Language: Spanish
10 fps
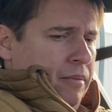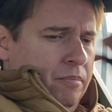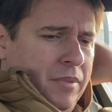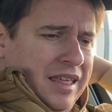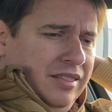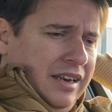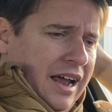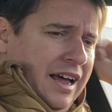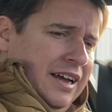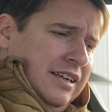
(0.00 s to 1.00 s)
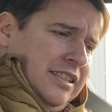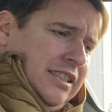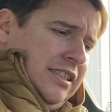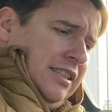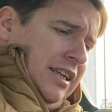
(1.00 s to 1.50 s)

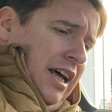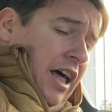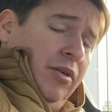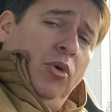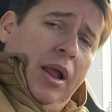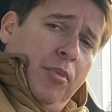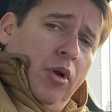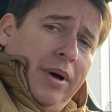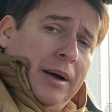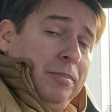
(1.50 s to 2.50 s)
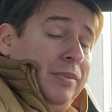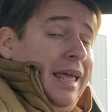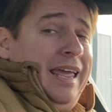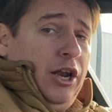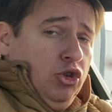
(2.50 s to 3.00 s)
Mientras hacemos la prueba
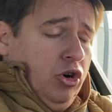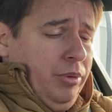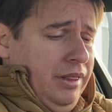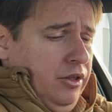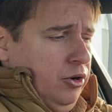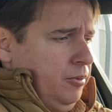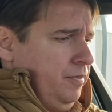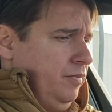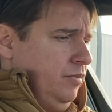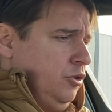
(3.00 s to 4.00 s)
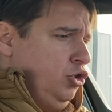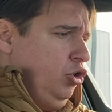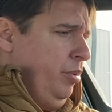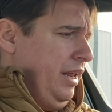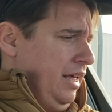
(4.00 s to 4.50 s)
en otro vídeo
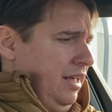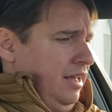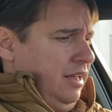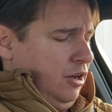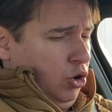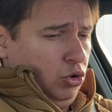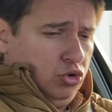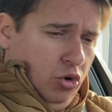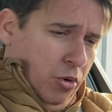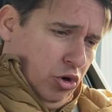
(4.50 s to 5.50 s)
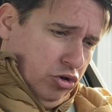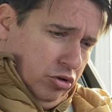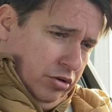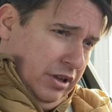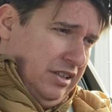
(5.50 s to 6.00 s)
sobre
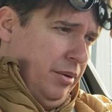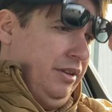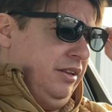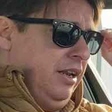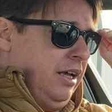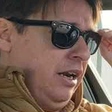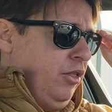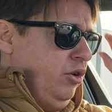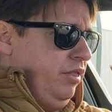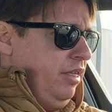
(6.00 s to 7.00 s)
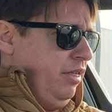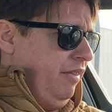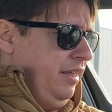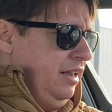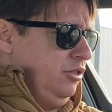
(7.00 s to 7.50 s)
consumos, ya sabéis, desde el cargador de
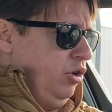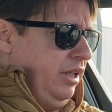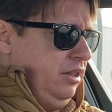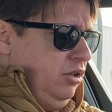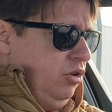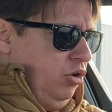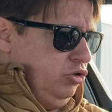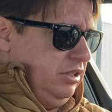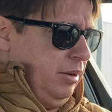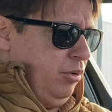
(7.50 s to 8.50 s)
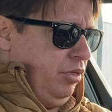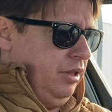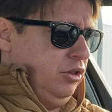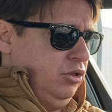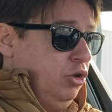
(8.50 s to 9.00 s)
Thunder en Torrent,
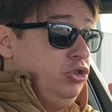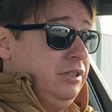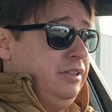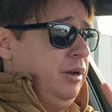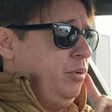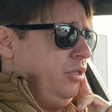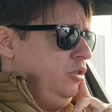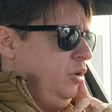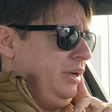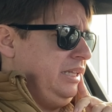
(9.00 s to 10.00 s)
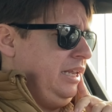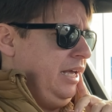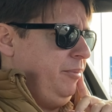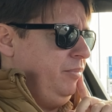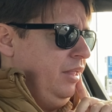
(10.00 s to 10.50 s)
80%, 83% de
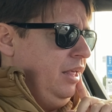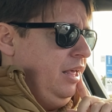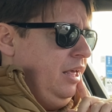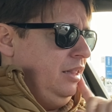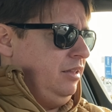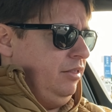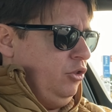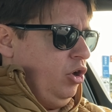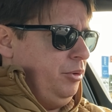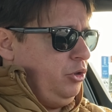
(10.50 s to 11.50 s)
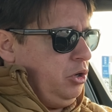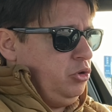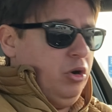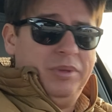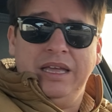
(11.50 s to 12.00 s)
batería, 300 km de
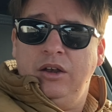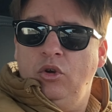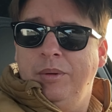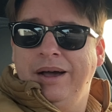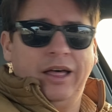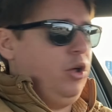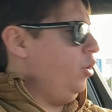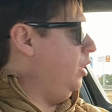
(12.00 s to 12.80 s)
autonomía, no ha bajado la